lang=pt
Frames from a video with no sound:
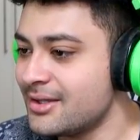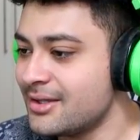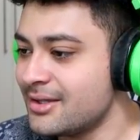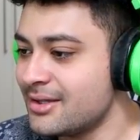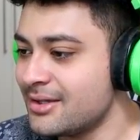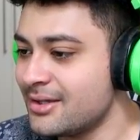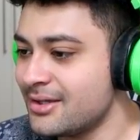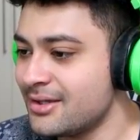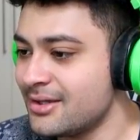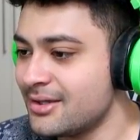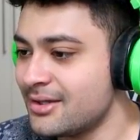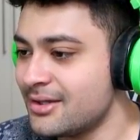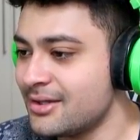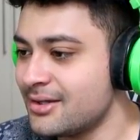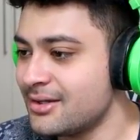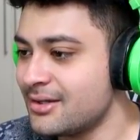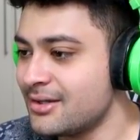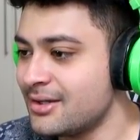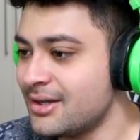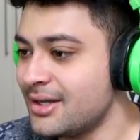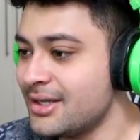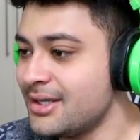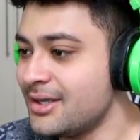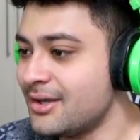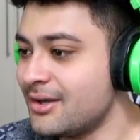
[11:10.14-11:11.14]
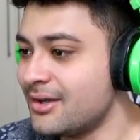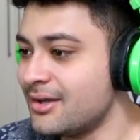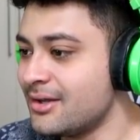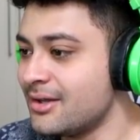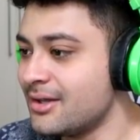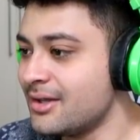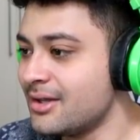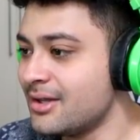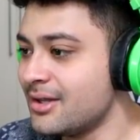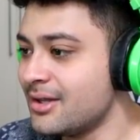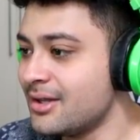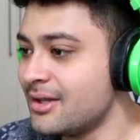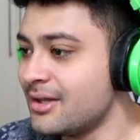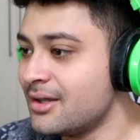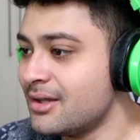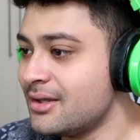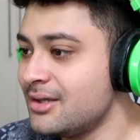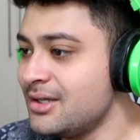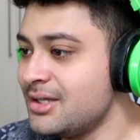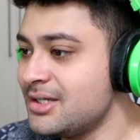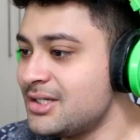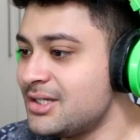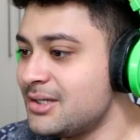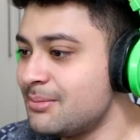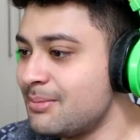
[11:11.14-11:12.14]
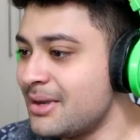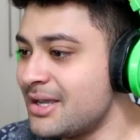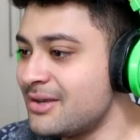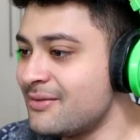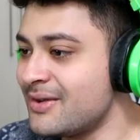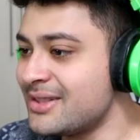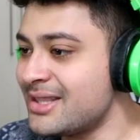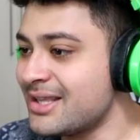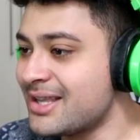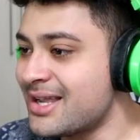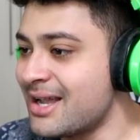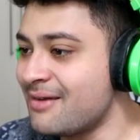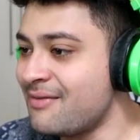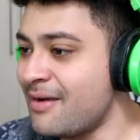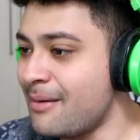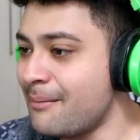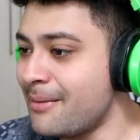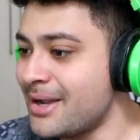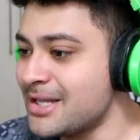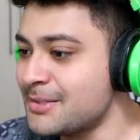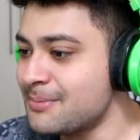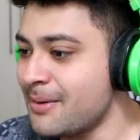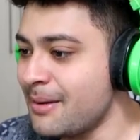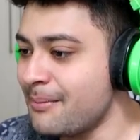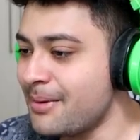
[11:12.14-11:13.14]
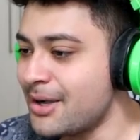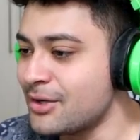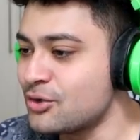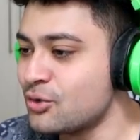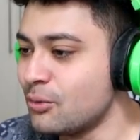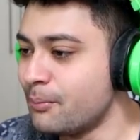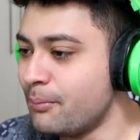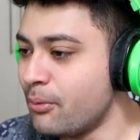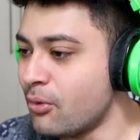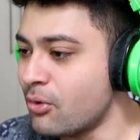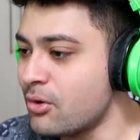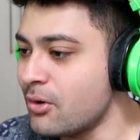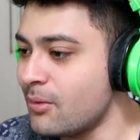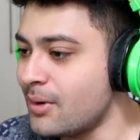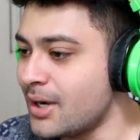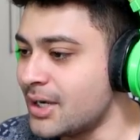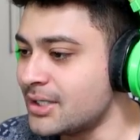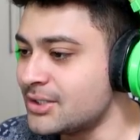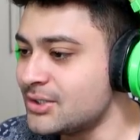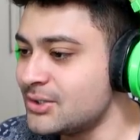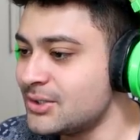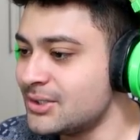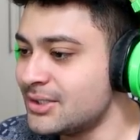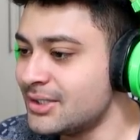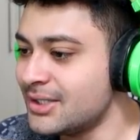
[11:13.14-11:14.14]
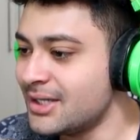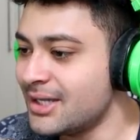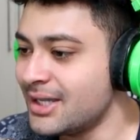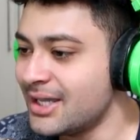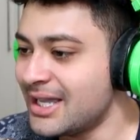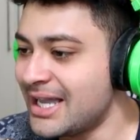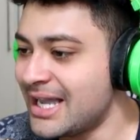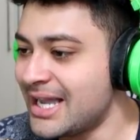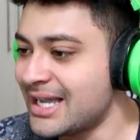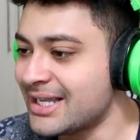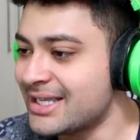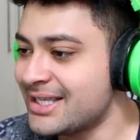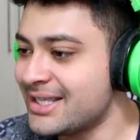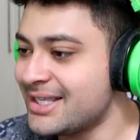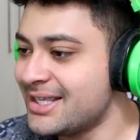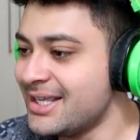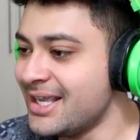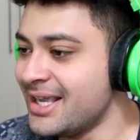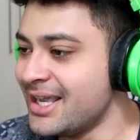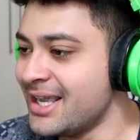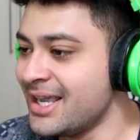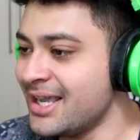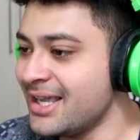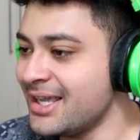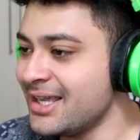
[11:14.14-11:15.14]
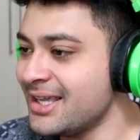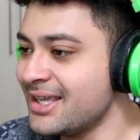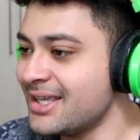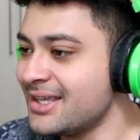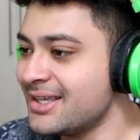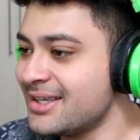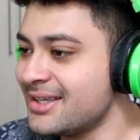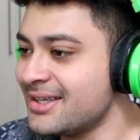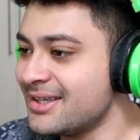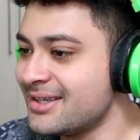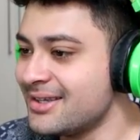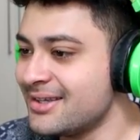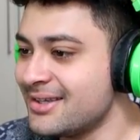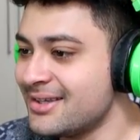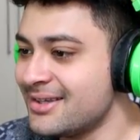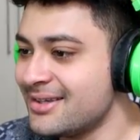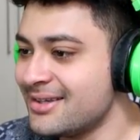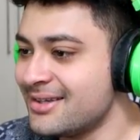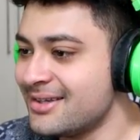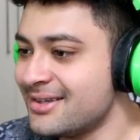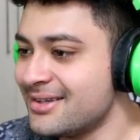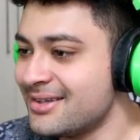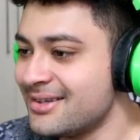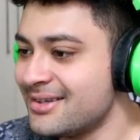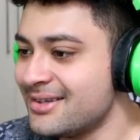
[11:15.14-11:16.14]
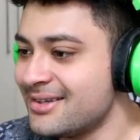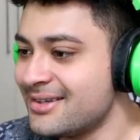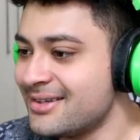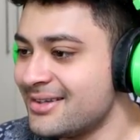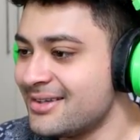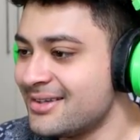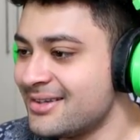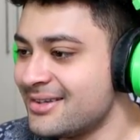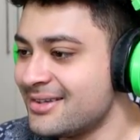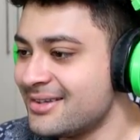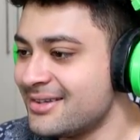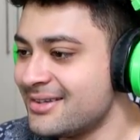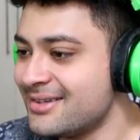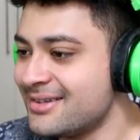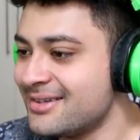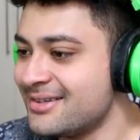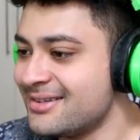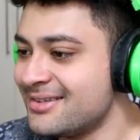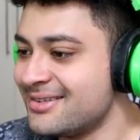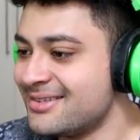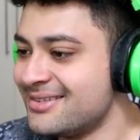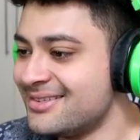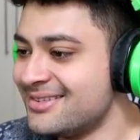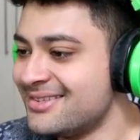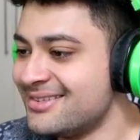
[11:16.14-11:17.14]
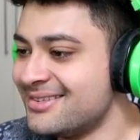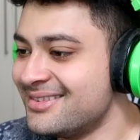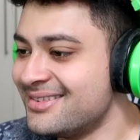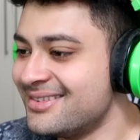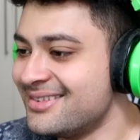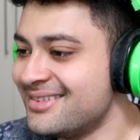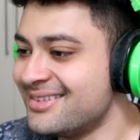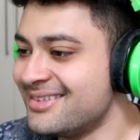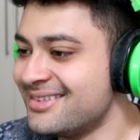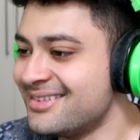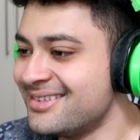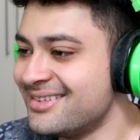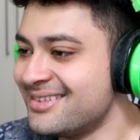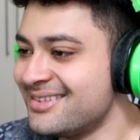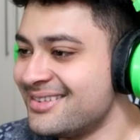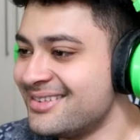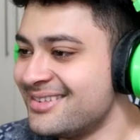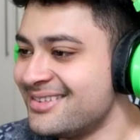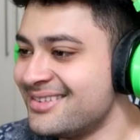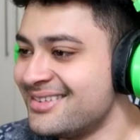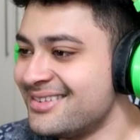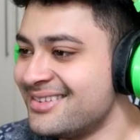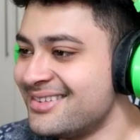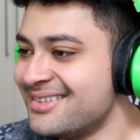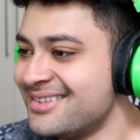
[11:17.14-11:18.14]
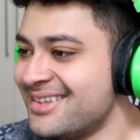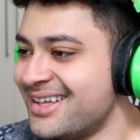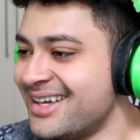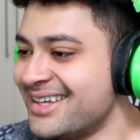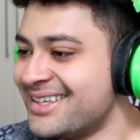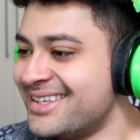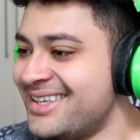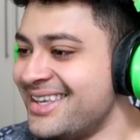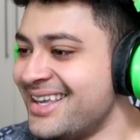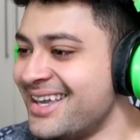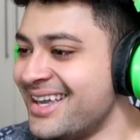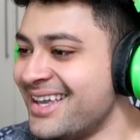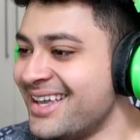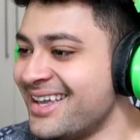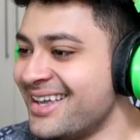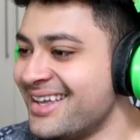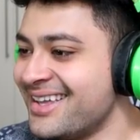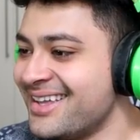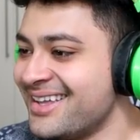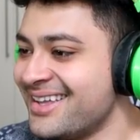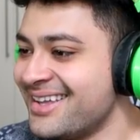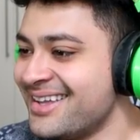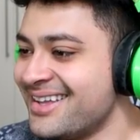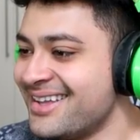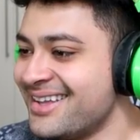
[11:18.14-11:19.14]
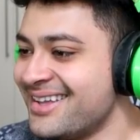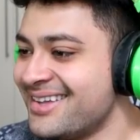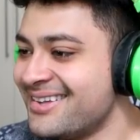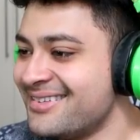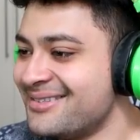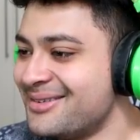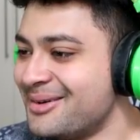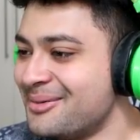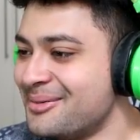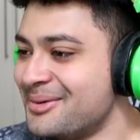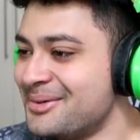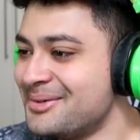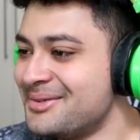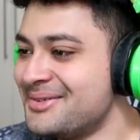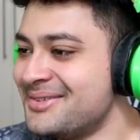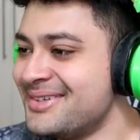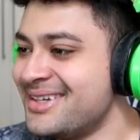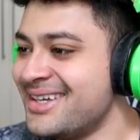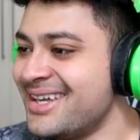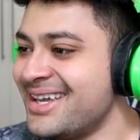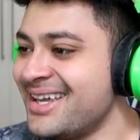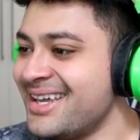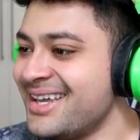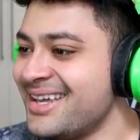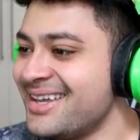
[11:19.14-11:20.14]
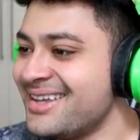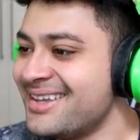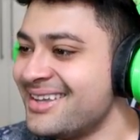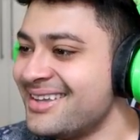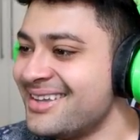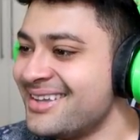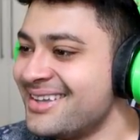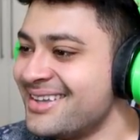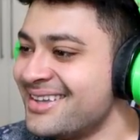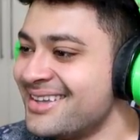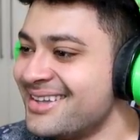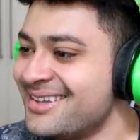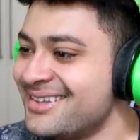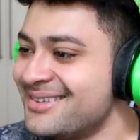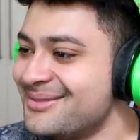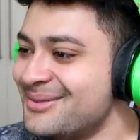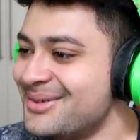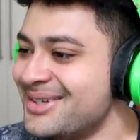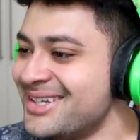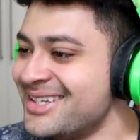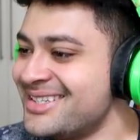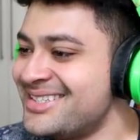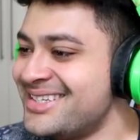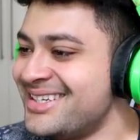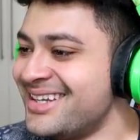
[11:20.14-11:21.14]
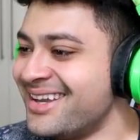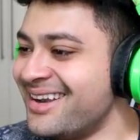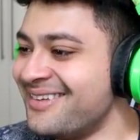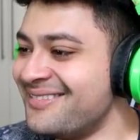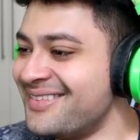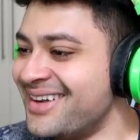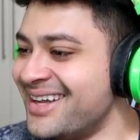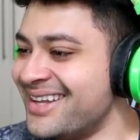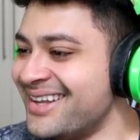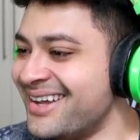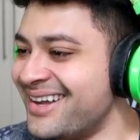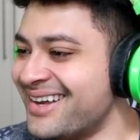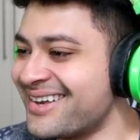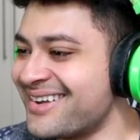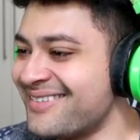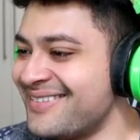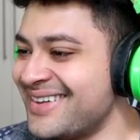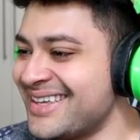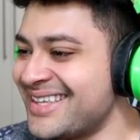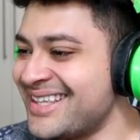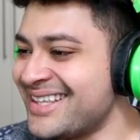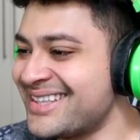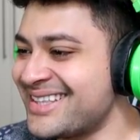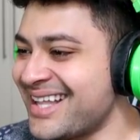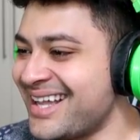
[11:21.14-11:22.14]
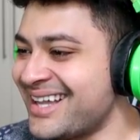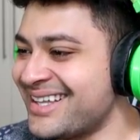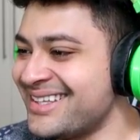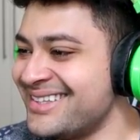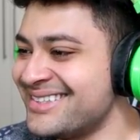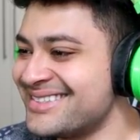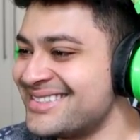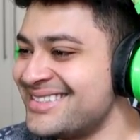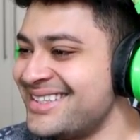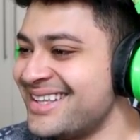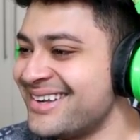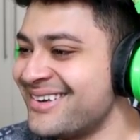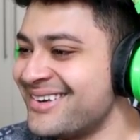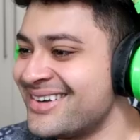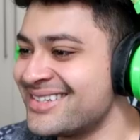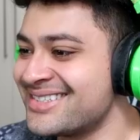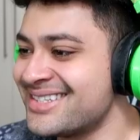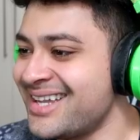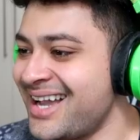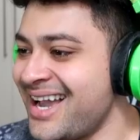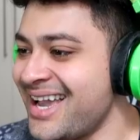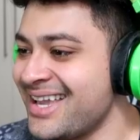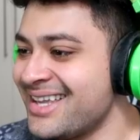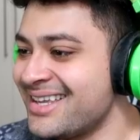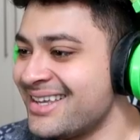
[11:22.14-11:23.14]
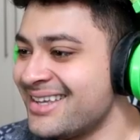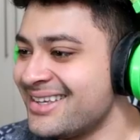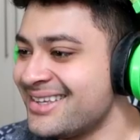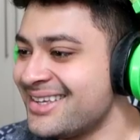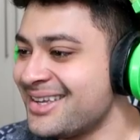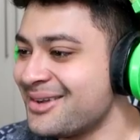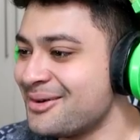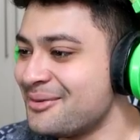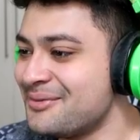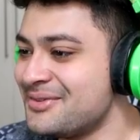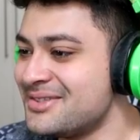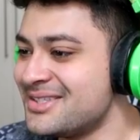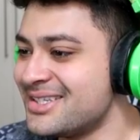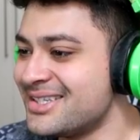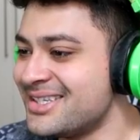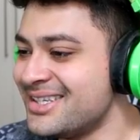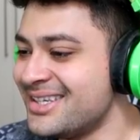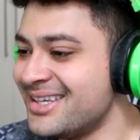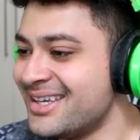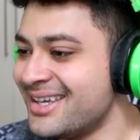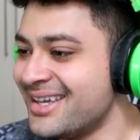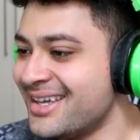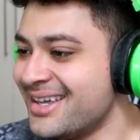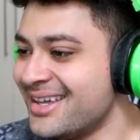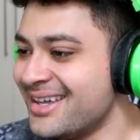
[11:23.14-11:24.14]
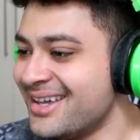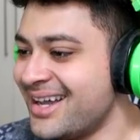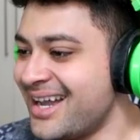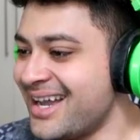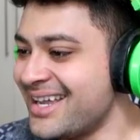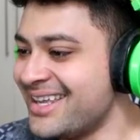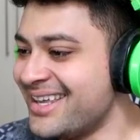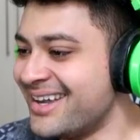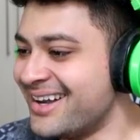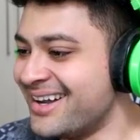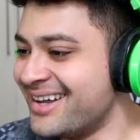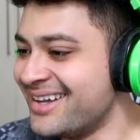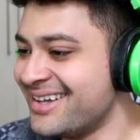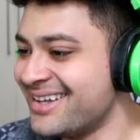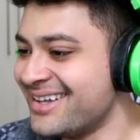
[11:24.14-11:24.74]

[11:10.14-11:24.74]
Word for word: Tô indo, relaxa. Ixi, mas ele vai ter que cavar mais pra baixo um pouco, eu acho. Aqui. É, aí, tá bom, tá bom. Aí, ó. Tu, tu, tu. Tá aqui. Tá bom, tá bom. Hein? Vamos ver. Bonitinho, ó, mano. Ó, como é que tá nesse negócio. Ai, o que eu fiz aqui? Aí, vai,